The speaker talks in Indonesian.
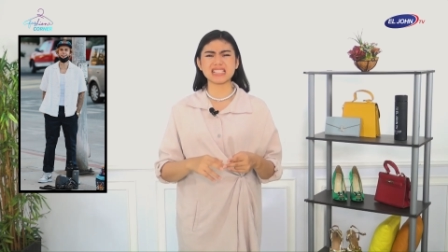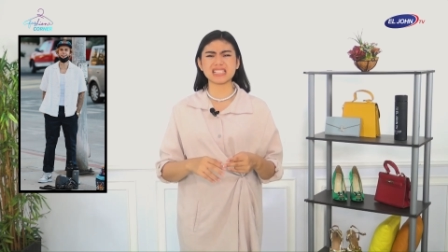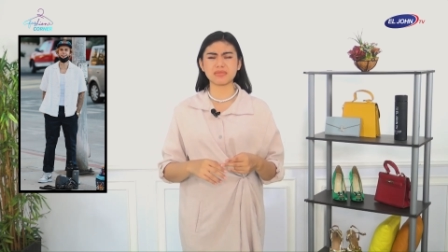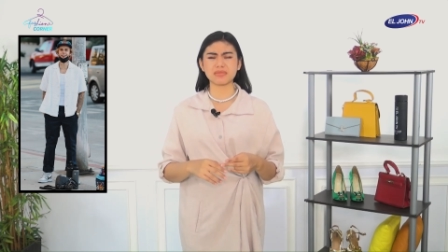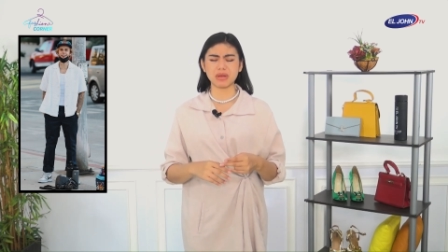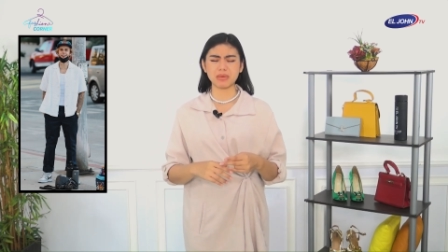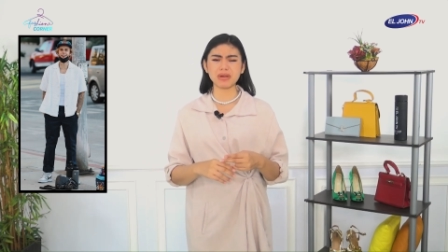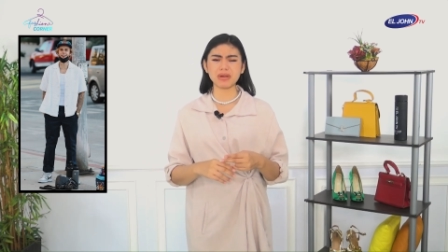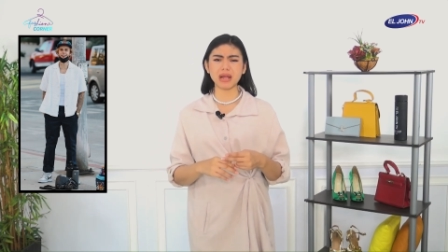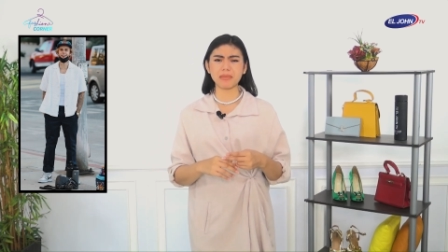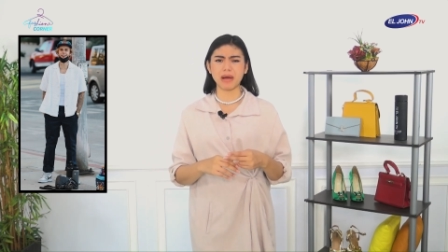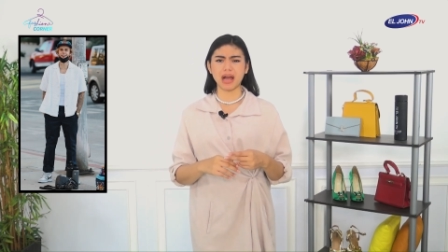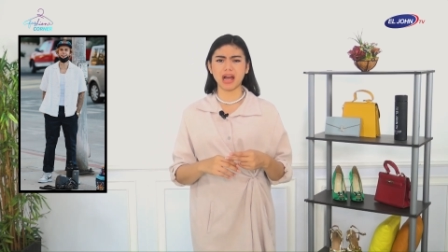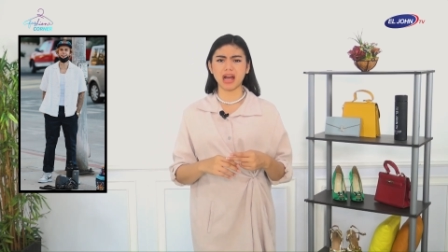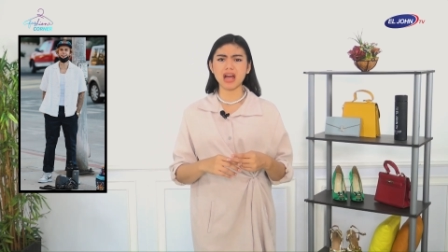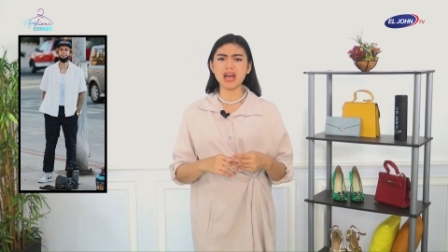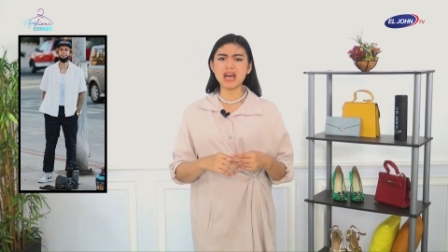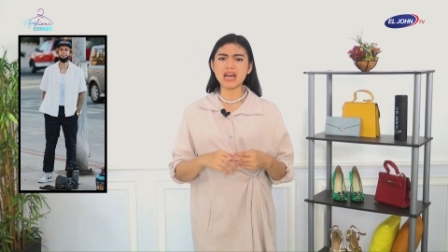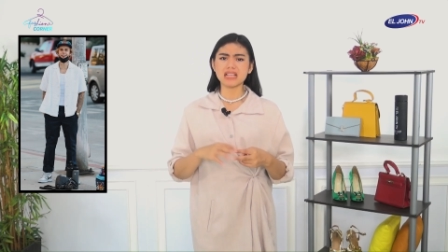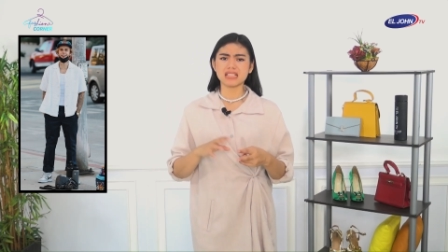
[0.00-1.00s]
Justin Bieber
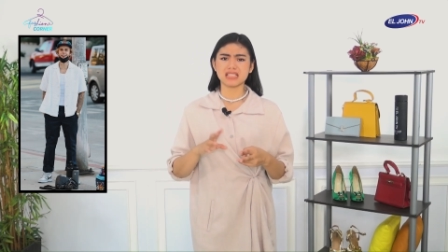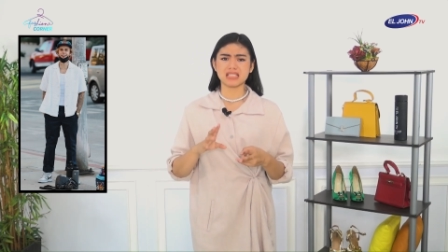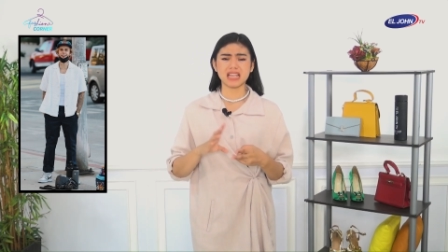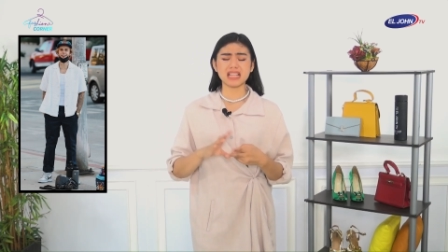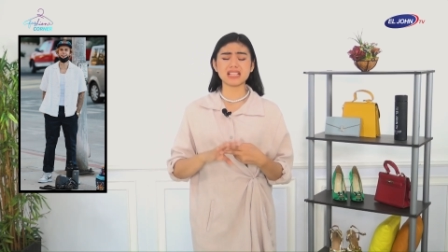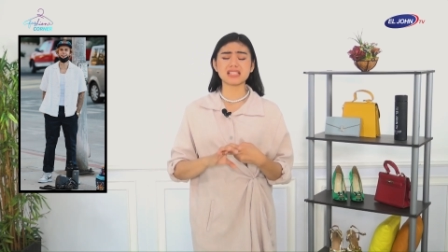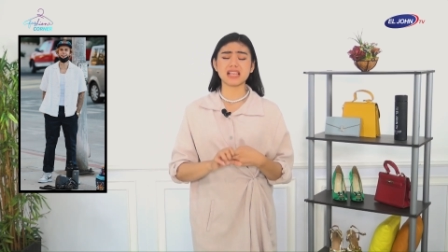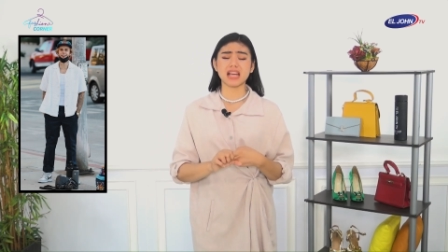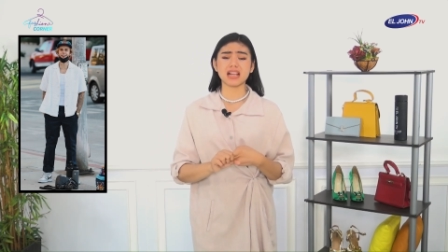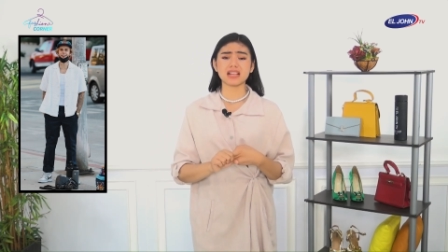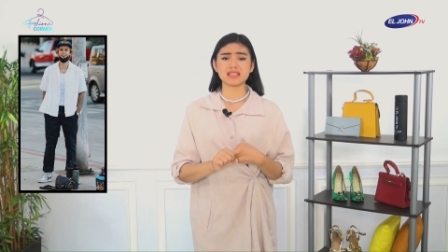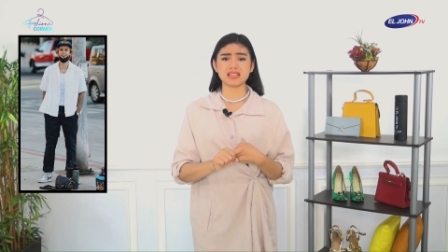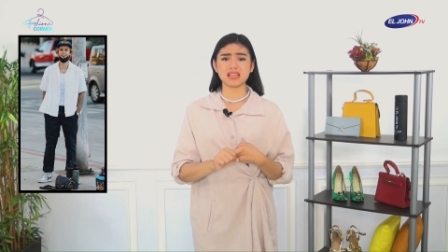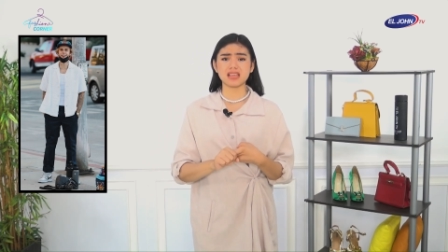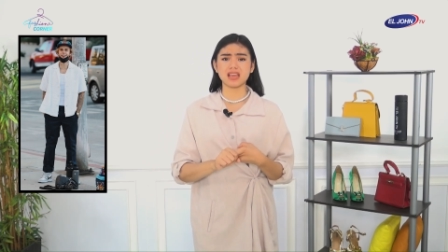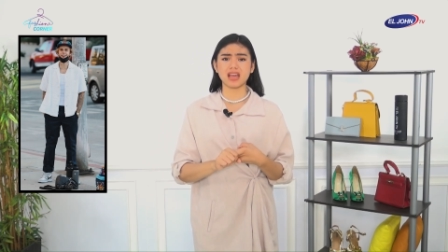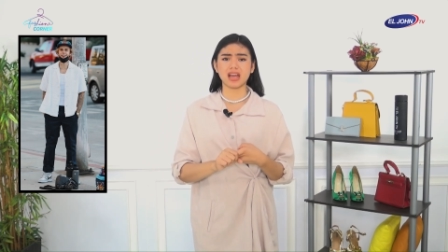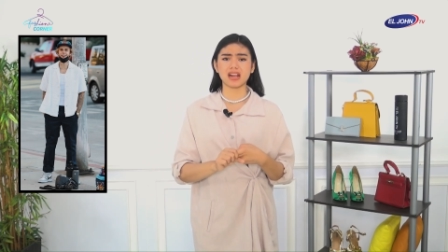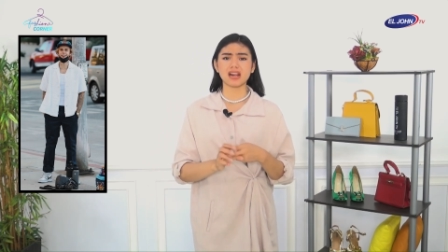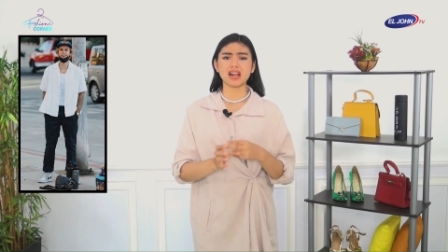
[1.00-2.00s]
emang street style
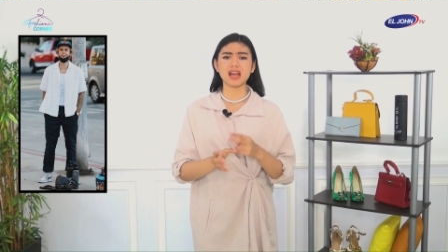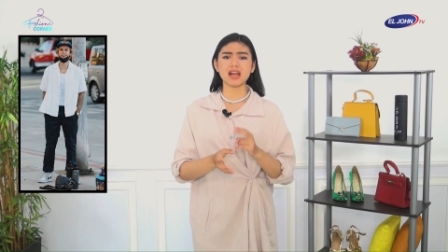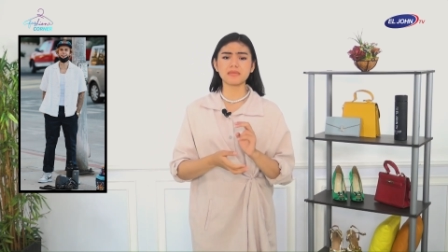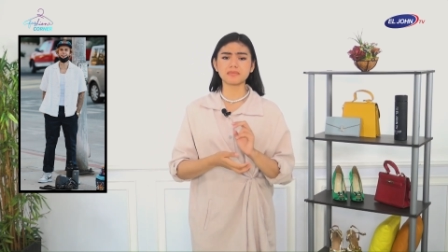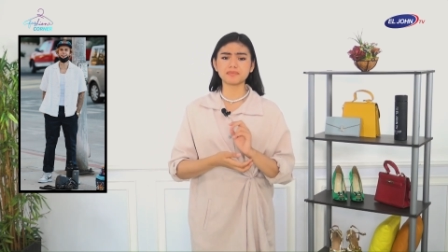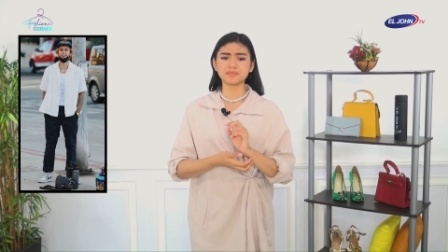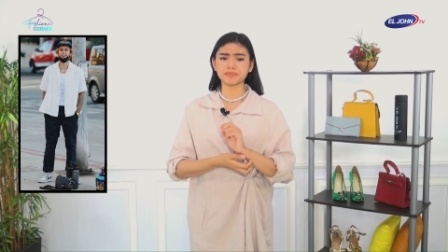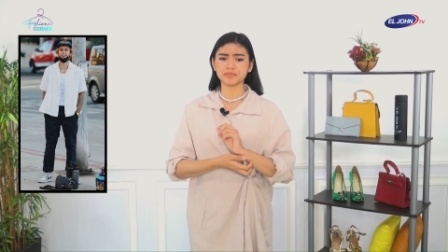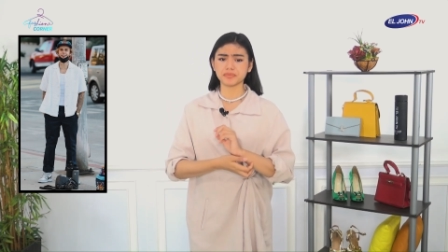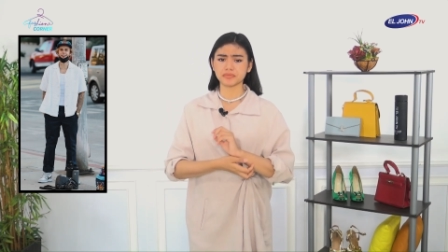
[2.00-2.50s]
sih karena